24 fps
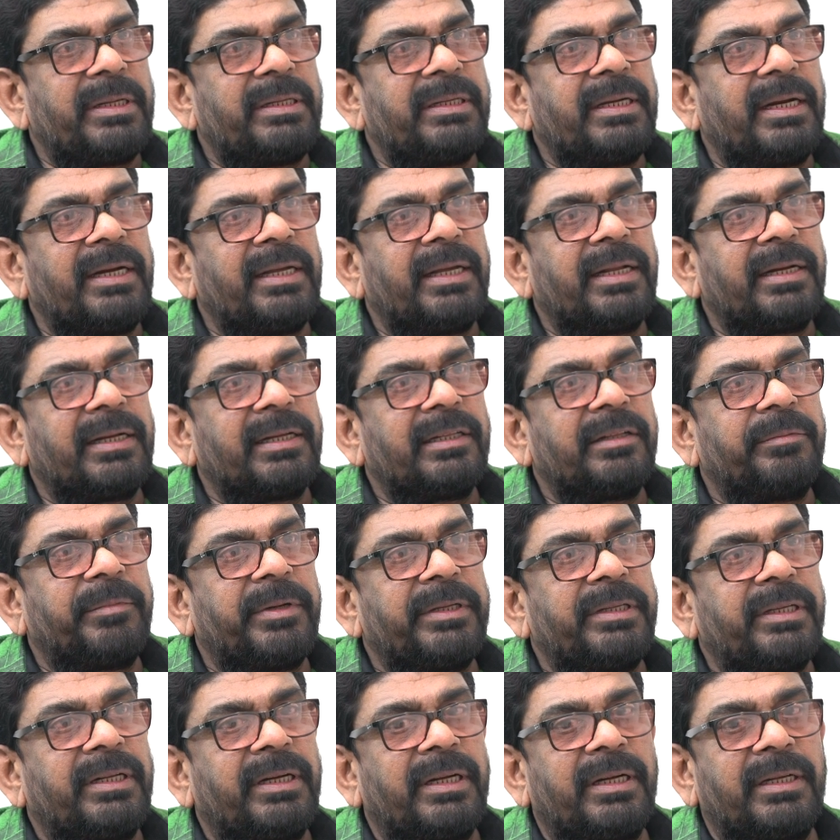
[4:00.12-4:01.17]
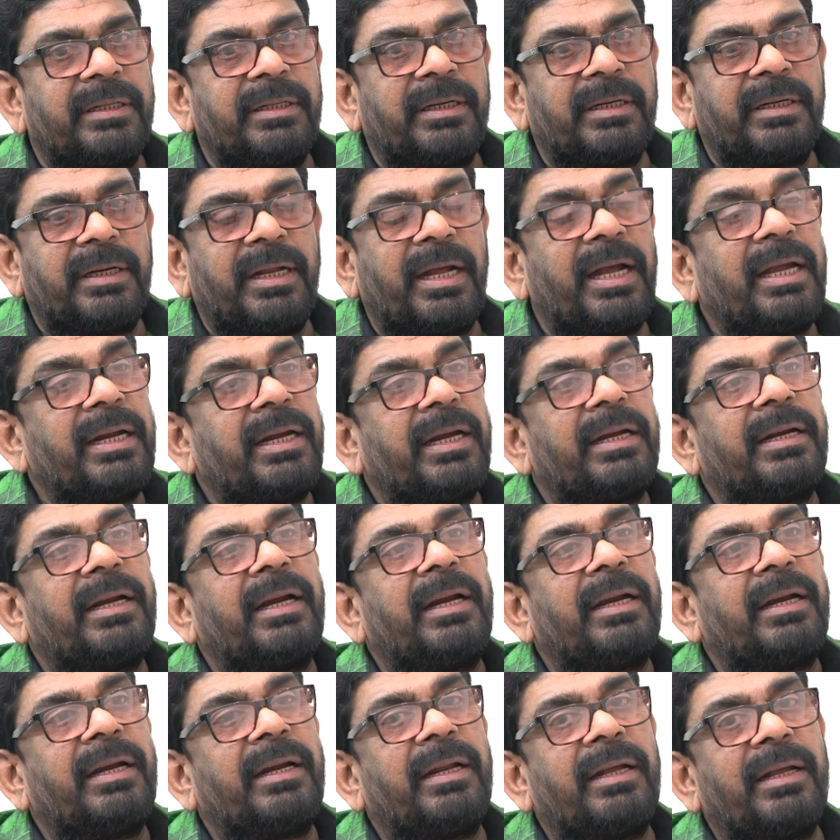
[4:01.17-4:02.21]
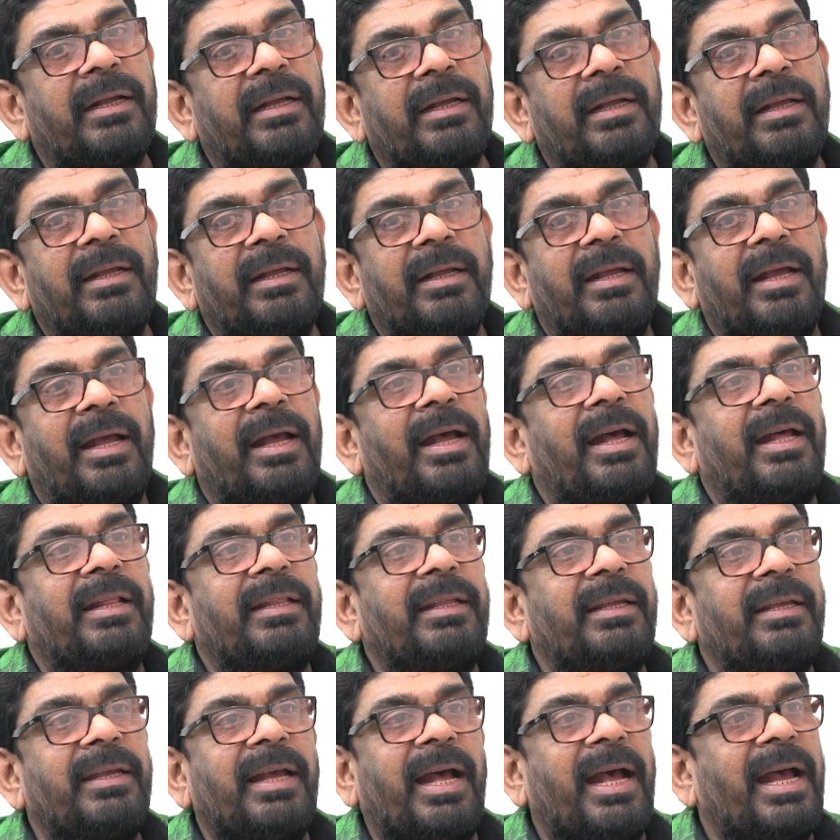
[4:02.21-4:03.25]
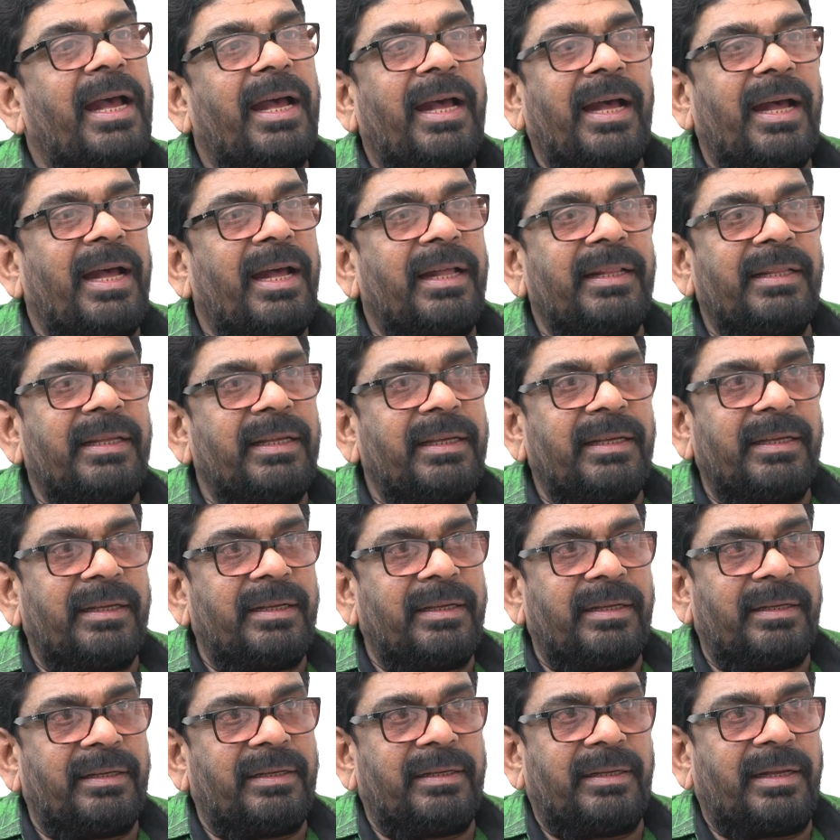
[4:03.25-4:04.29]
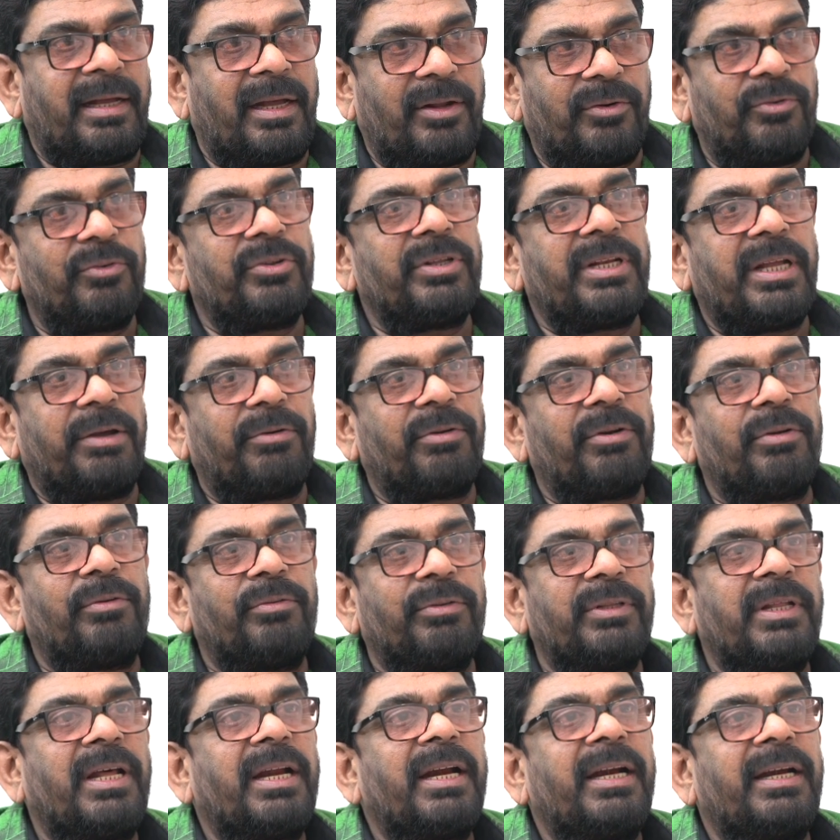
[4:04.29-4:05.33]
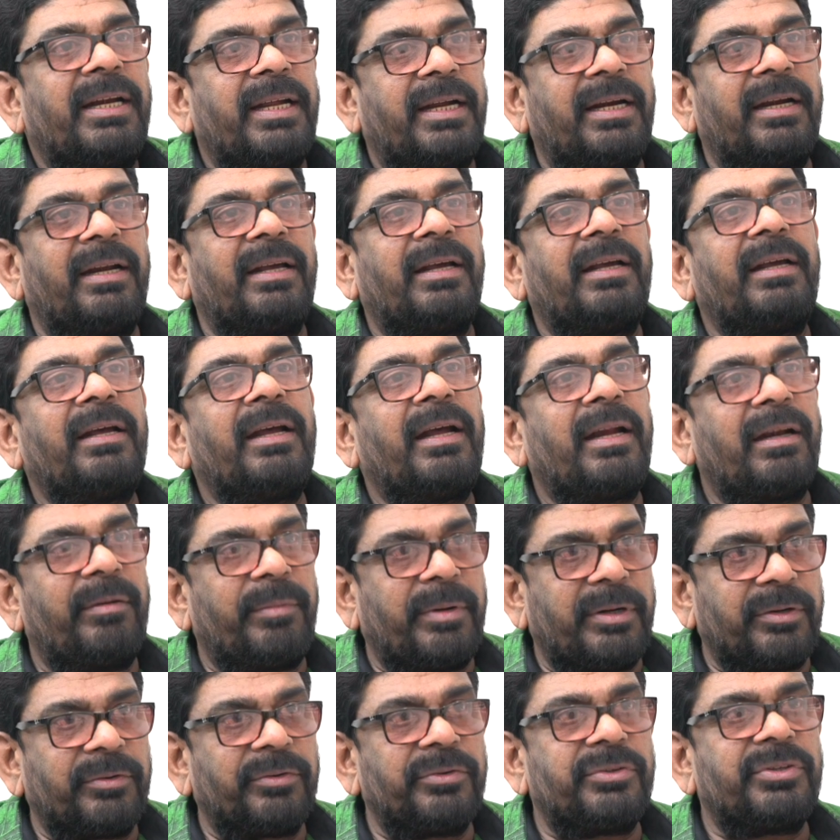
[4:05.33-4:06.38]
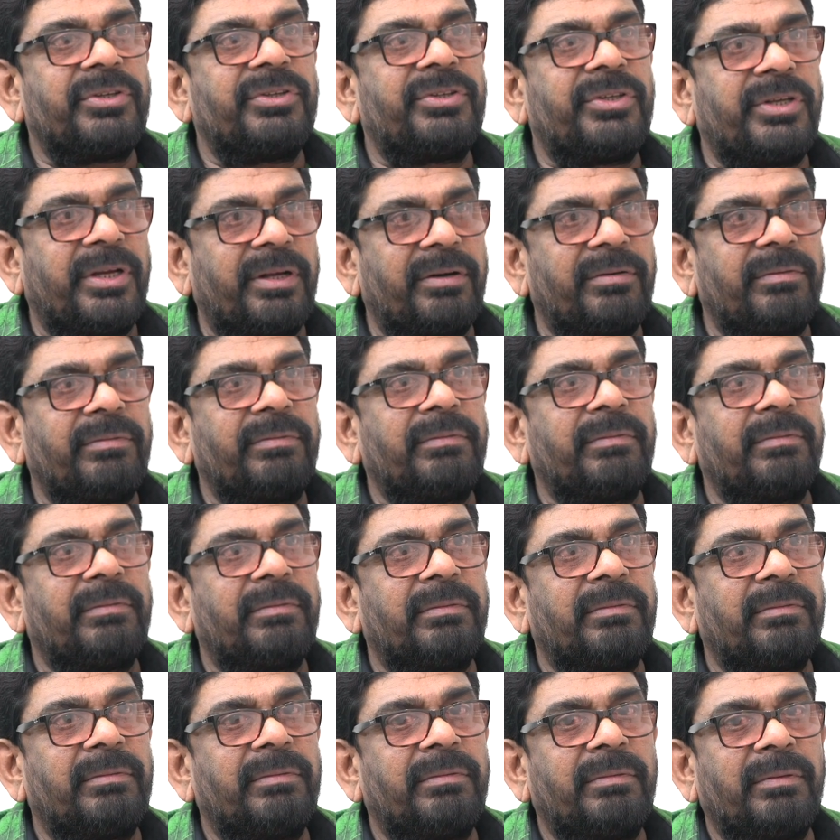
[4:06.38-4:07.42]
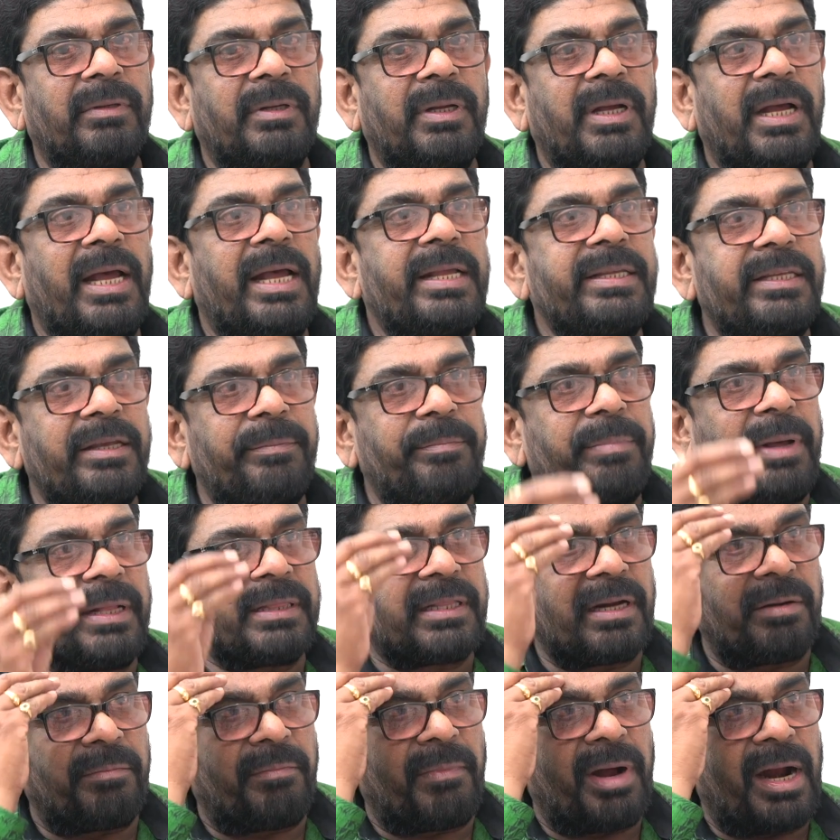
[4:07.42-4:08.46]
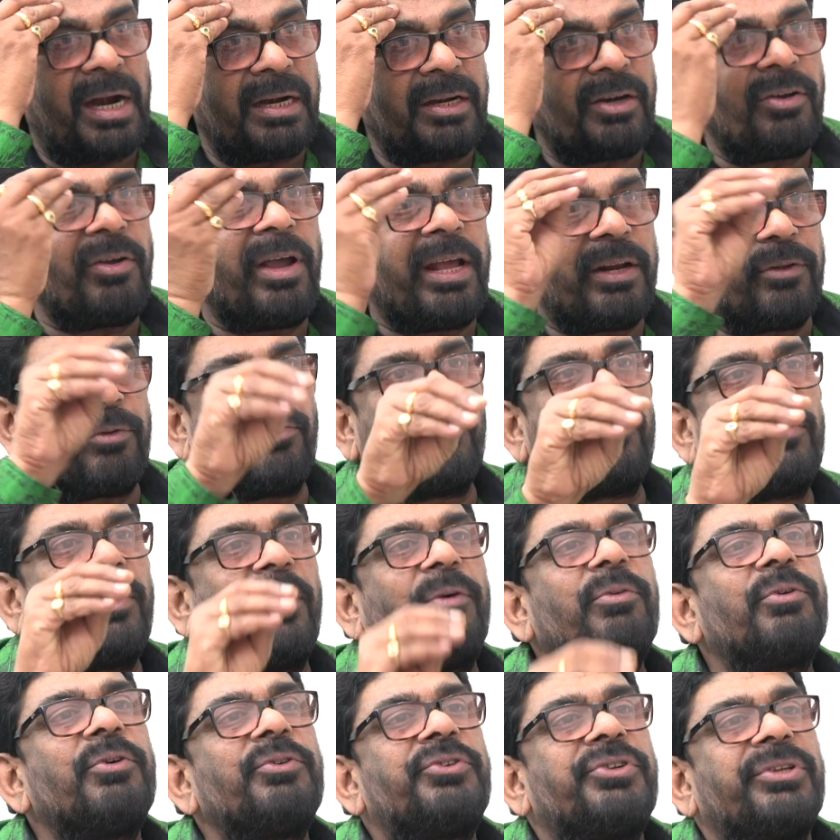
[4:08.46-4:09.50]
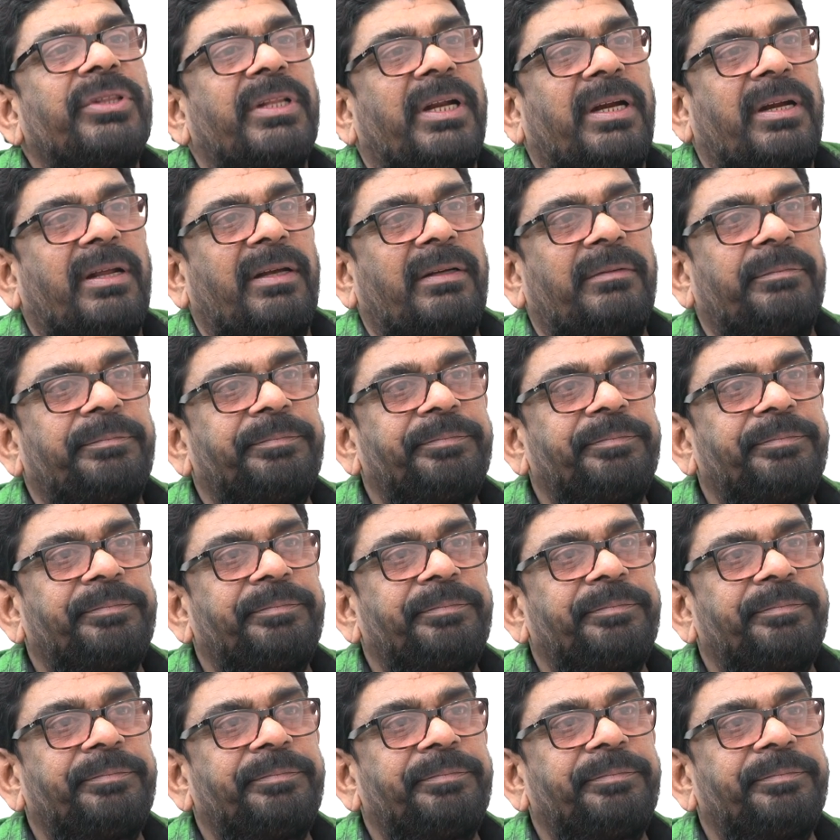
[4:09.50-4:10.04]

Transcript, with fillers: మజ్జిగ అడిగాను కదా మజ్జిగ రాదంటే ఆయన అన్నాయంట అది అది ఆ రోజున ఎవరో ఉన్నారండి ఇక్కడ వాళ్ళు పట్టుకొచ్చి ఇచ్చారు అని చెప్పి అతని మాటలో ఆయనకు ఒక డౌట్ వచ్చిందట